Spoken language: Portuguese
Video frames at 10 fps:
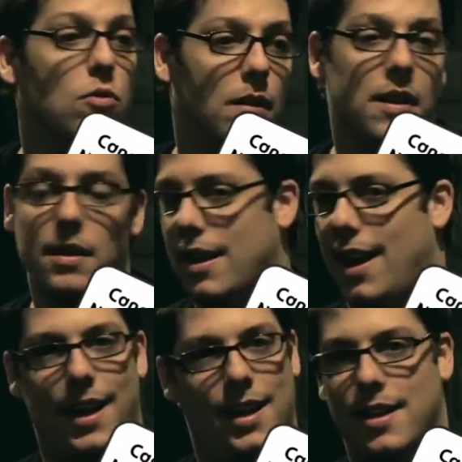não,
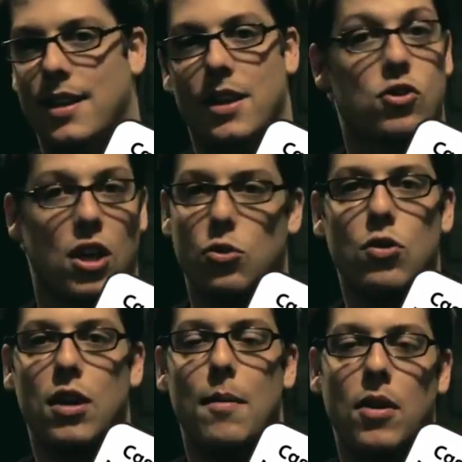cara, eu já
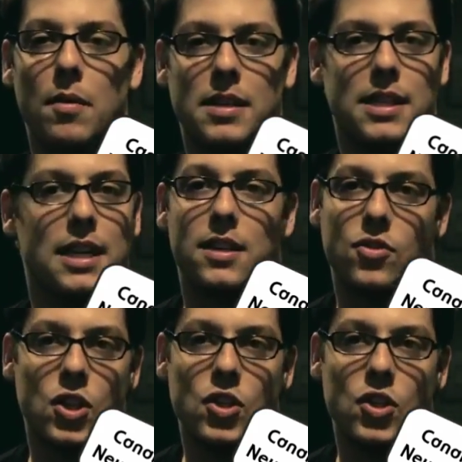tô com a mão na maçaneta,